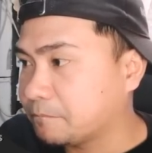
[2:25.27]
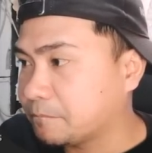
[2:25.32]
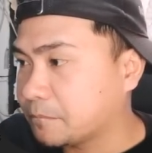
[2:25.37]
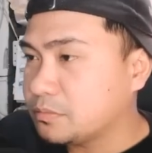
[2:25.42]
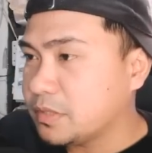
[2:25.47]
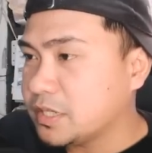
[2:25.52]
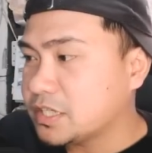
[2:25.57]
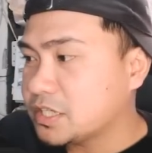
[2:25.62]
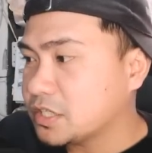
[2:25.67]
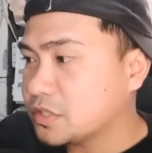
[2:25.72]

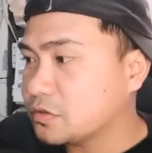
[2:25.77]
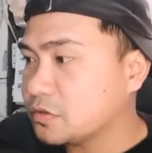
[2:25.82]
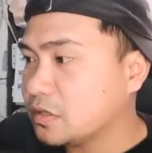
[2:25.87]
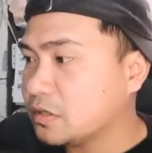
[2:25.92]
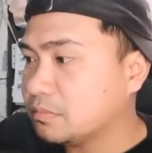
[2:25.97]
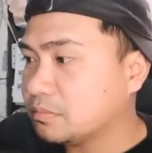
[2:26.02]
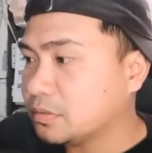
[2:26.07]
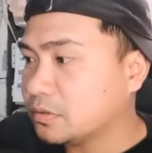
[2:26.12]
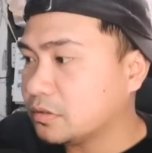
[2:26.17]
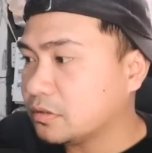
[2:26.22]
Visit nyo
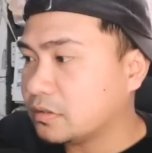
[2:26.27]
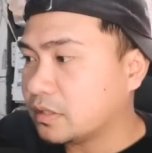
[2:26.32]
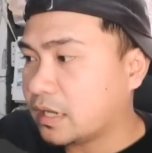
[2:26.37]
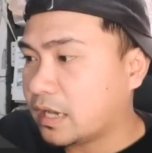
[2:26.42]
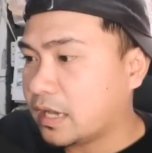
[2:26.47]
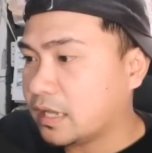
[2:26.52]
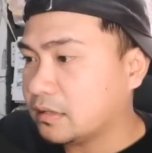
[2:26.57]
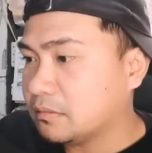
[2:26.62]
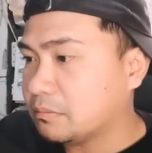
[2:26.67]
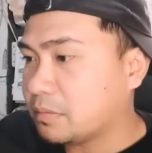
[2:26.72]
lang po
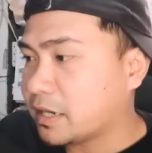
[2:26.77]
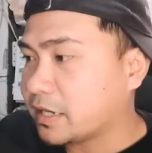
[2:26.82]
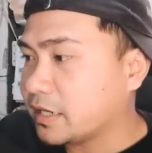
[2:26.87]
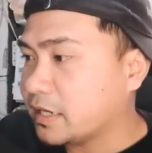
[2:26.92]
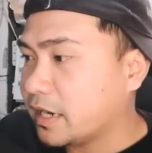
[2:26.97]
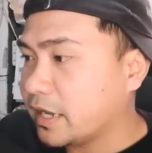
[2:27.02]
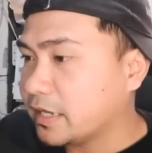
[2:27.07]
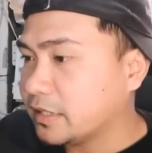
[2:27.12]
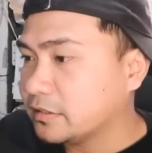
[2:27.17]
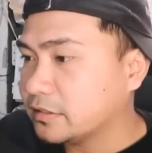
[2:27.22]
at
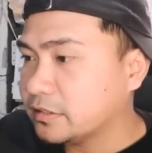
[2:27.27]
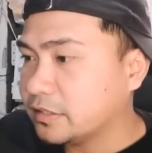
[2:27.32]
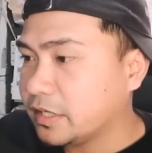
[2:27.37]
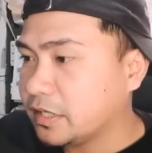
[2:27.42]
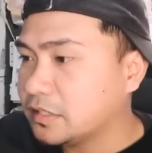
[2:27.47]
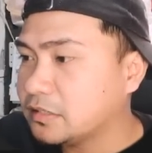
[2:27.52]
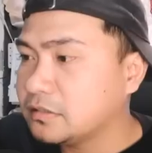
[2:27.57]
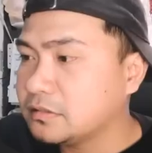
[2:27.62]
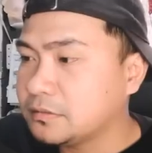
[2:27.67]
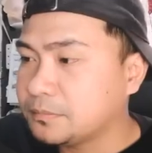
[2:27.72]
pakilike na
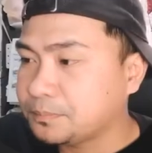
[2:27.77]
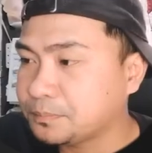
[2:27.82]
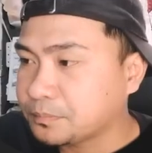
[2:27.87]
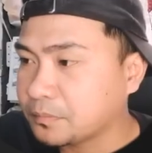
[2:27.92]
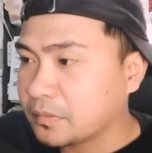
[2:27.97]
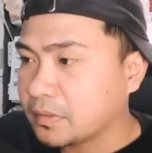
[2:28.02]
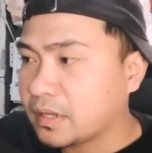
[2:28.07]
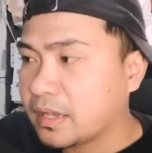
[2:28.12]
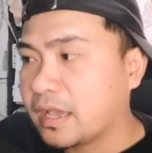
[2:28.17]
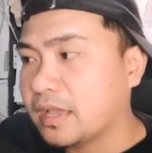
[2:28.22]
din
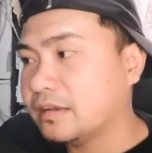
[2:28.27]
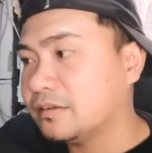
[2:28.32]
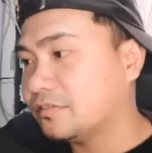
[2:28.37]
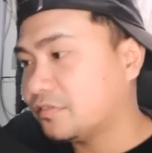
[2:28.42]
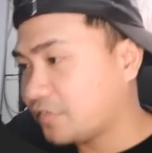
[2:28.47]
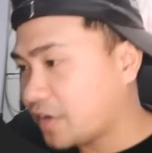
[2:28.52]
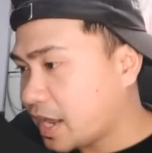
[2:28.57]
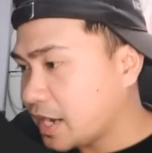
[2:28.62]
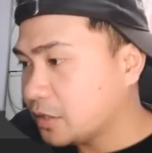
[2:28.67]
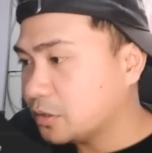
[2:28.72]
and
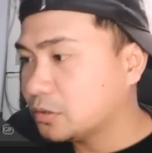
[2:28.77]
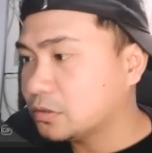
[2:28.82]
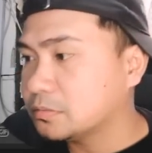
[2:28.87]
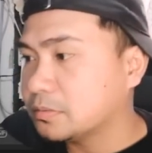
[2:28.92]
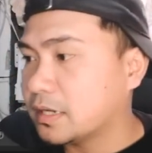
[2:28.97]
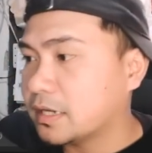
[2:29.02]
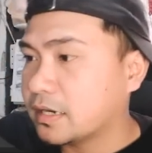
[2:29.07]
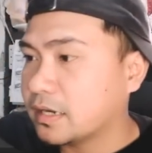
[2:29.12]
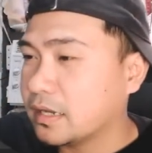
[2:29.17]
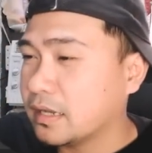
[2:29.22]
follow
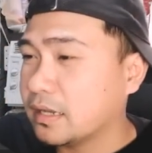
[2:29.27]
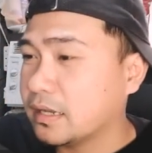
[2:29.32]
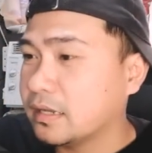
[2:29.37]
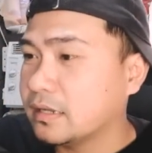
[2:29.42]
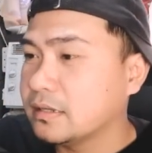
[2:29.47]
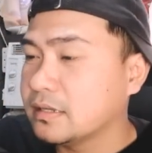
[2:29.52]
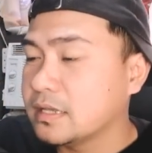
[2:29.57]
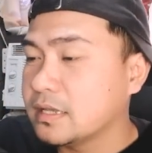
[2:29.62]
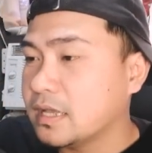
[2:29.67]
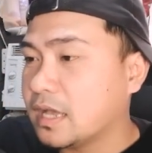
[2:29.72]
para
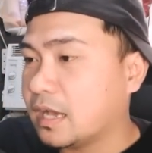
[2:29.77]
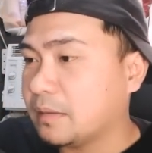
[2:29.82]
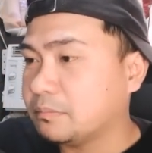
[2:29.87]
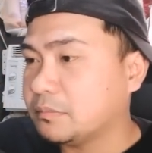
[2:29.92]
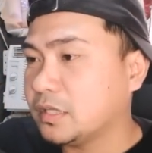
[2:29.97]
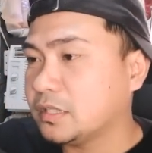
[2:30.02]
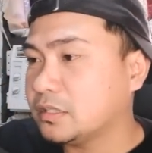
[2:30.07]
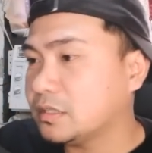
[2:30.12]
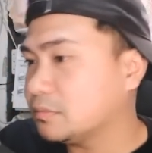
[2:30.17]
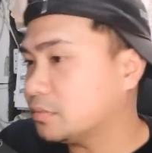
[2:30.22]

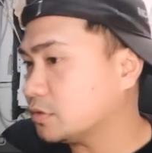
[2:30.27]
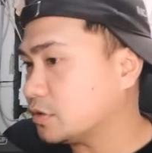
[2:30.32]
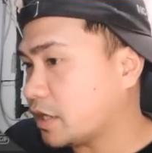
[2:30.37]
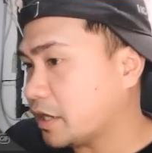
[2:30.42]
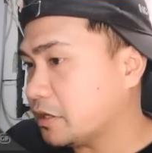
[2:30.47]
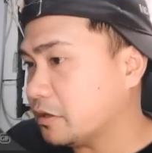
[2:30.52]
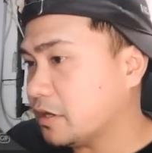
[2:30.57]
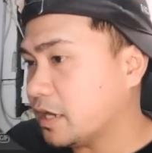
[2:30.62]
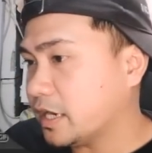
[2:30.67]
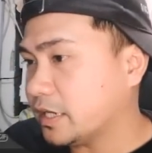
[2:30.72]
updated po
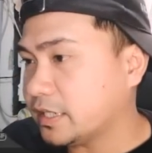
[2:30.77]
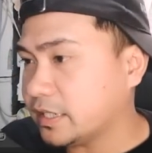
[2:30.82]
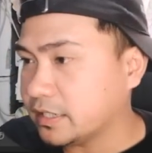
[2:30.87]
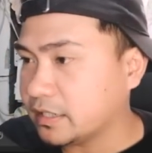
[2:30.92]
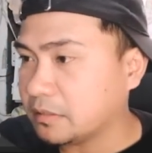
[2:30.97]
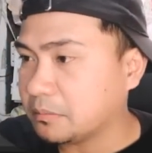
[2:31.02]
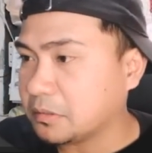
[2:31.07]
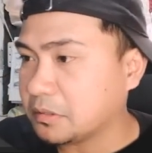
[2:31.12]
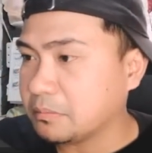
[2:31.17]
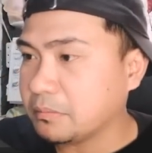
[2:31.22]
tayo lagi
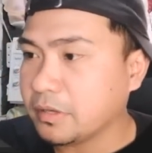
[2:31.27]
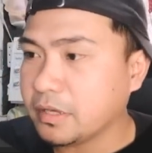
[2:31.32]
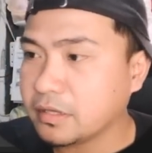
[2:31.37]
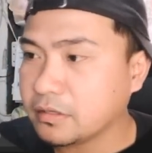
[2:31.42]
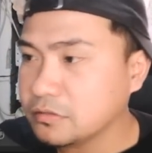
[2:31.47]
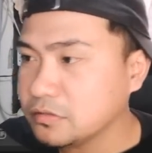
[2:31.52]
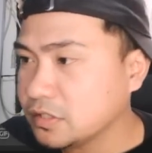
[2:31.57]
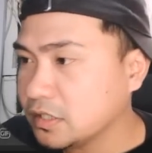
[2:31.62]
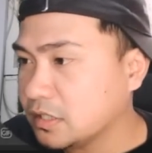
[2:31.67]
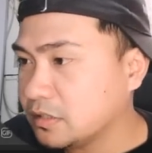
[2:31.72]
kapag
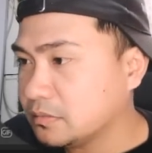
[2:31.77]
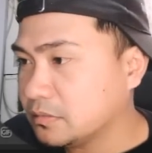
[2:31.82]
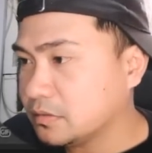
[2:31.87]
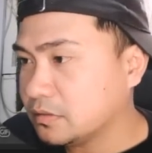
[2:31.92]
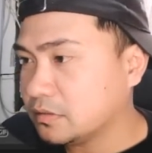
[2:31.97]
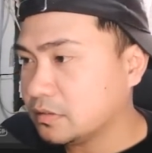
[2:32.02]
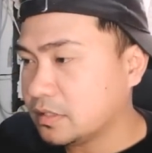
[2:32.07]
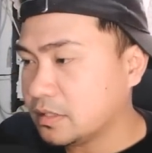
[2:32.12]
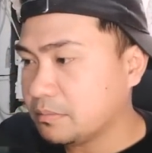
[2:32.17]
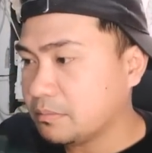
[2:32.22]
meron silang
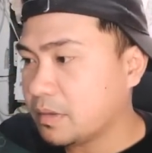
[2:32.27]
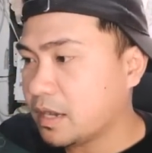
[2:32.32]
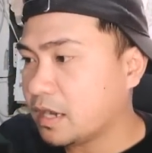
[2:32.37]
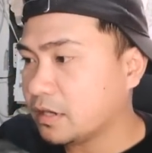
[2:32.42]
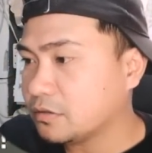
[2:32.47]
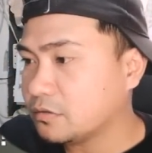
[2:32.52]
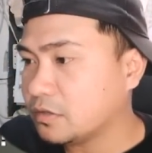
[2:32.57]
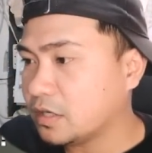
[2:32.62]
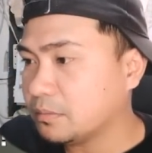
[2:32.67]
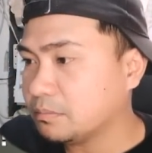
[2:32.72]
mga
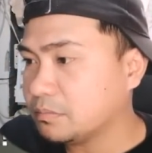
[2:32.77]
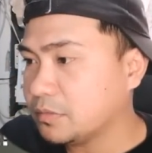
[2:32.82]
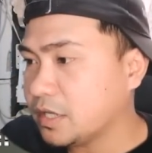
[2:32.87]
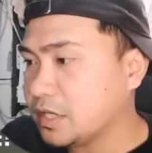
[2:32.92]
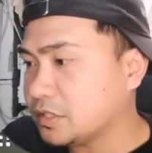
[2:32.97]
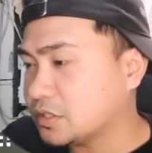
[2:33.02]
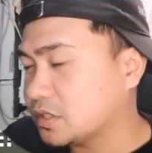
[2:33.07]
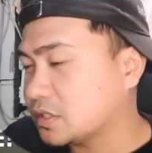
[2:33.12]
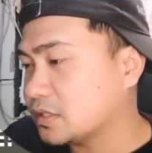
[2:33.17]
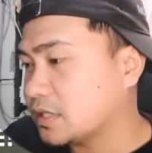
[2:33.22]
bagong
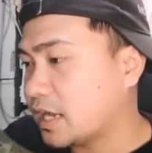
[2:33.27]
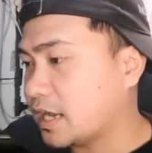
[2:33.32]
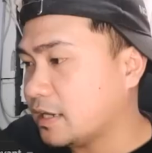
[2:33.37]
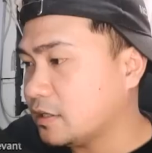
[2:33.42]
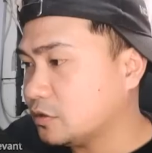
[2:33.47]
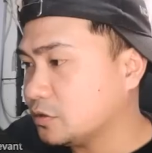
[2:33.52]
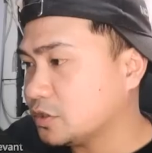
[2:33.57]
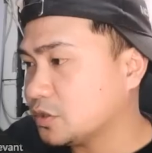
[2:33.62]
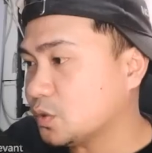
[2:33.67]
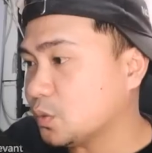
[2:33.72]
updates.
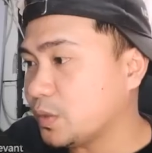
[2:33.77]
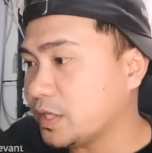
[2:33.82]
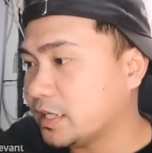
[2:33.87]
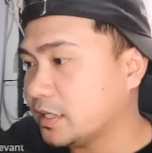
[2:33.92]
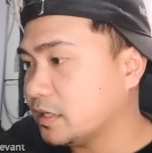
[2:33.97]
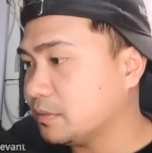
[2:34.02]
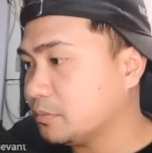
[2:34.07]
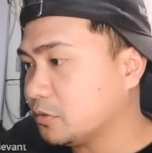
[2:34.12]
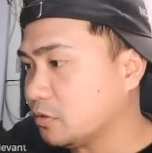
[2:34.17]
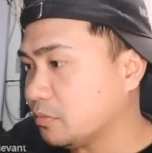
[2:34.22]
Halos
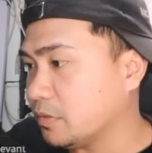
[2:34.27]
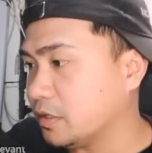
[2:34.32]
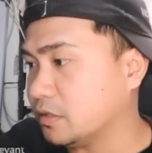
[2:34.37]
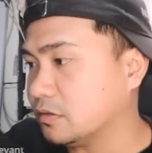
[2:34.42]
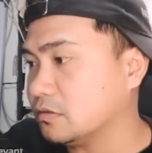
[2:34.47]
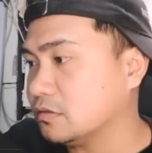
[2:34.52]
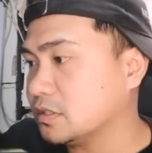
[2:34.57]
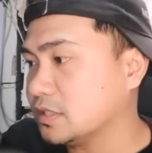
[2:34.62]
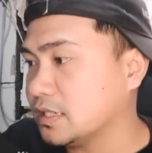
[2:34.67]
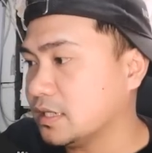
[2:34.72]
weekly po
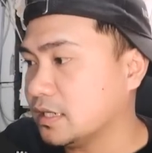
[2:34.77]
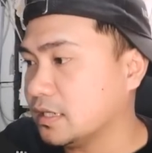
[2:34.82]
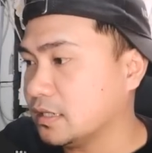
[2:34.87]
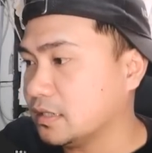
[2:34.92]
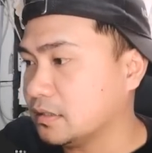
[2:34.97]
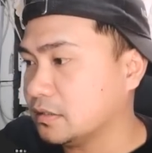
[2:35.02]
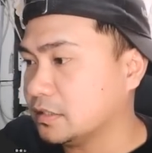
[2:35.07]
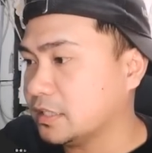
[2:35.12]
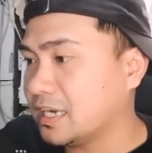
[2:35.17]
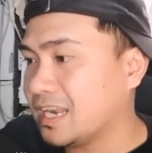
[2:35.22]
meron
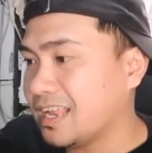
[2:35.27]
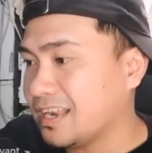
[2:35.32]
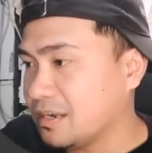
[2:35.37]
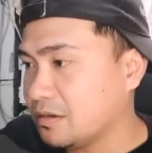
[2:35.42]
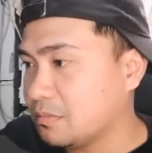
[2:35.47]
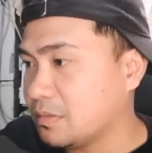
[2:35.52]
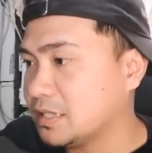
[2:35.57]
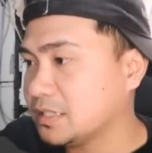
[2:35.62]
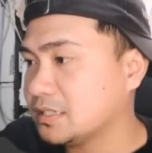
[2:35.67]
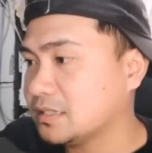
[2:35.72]
silang
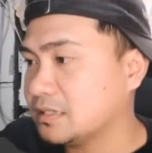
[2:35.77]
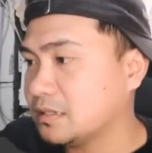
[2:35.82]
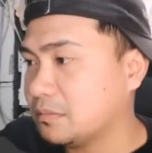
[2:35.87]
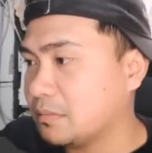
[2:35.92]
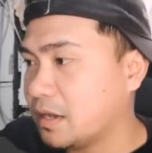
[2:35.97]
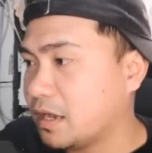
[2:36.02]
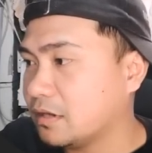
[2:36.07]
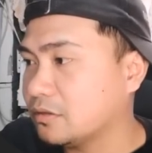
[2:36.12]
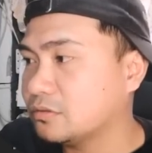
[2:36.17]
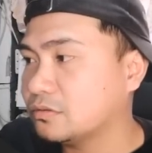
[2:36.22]
nilalabas na
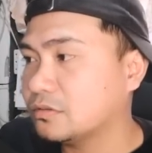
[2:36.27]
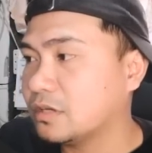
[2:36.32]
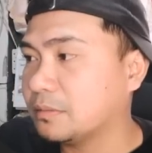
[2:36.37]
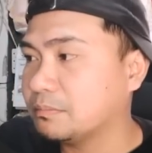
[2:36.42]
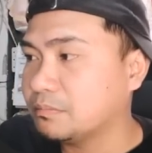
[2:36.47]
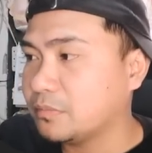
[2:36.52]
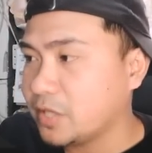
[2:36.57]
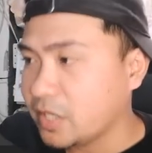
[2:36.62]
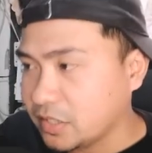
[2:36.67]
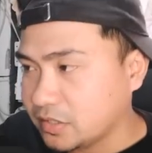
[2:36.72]
bagong
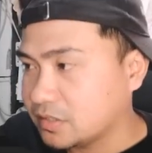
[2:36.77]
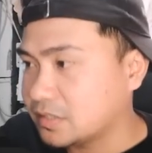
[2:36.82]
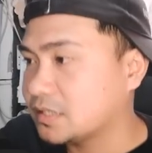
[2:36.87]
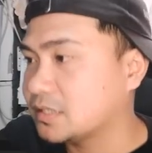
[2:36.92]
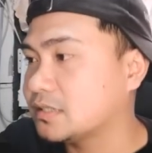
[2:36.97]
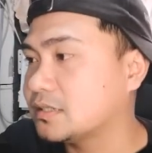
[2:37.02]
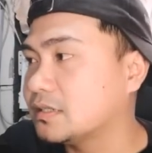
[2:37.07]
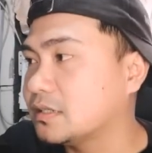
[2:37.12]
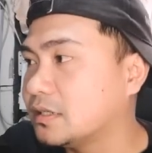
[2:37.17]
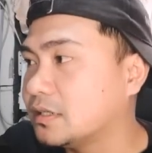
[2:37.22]

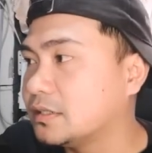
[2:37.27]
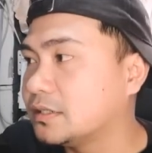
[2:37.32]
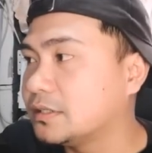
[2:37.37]
updates.